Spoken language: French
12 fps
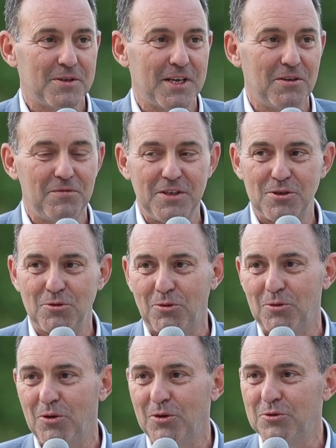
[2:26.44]
cette
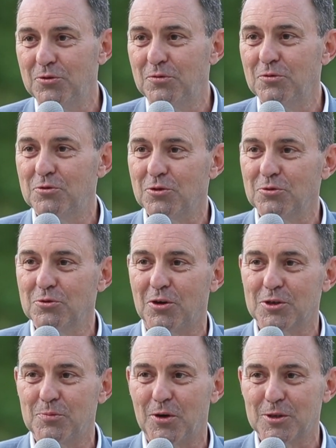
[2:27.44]
vision du futur du
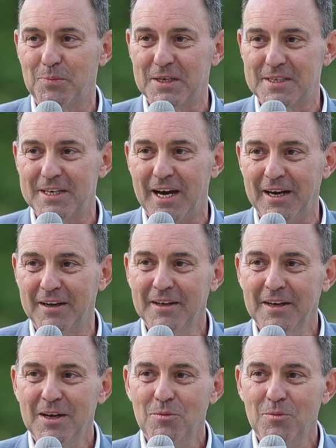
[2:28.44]
transport spatial